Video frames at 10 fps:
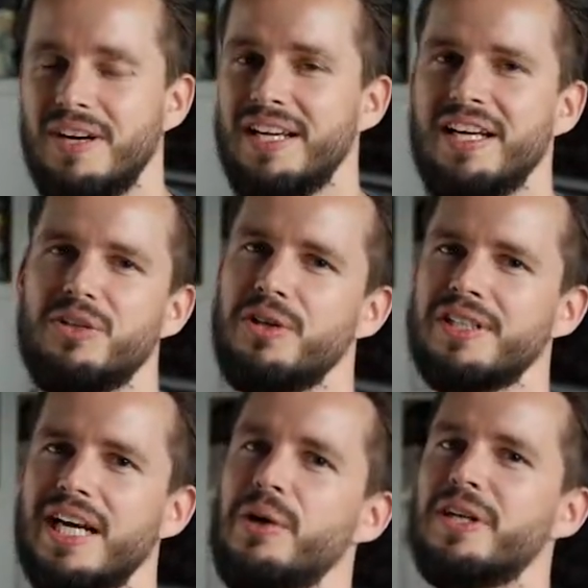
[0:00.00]
2 einen neuen
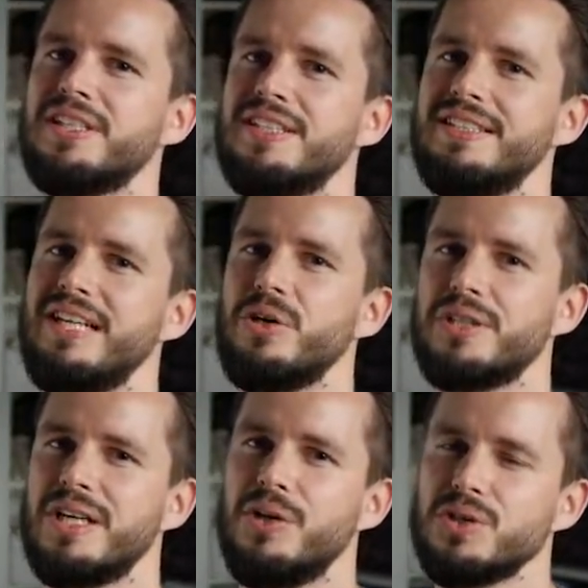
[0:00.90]
Charakter, der
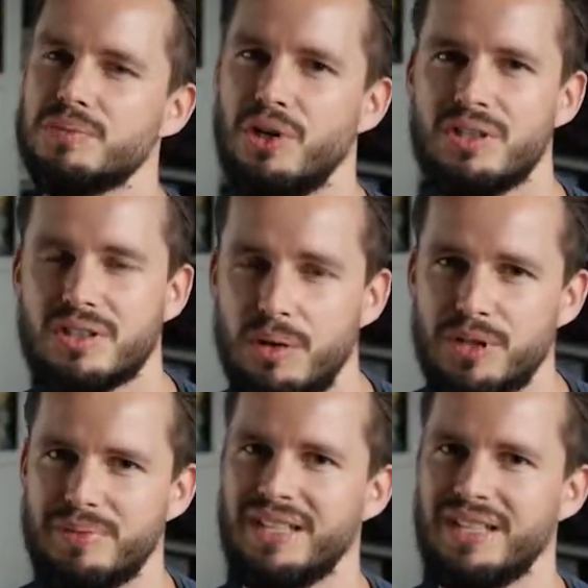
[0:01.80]
euch aus Mortal Kombat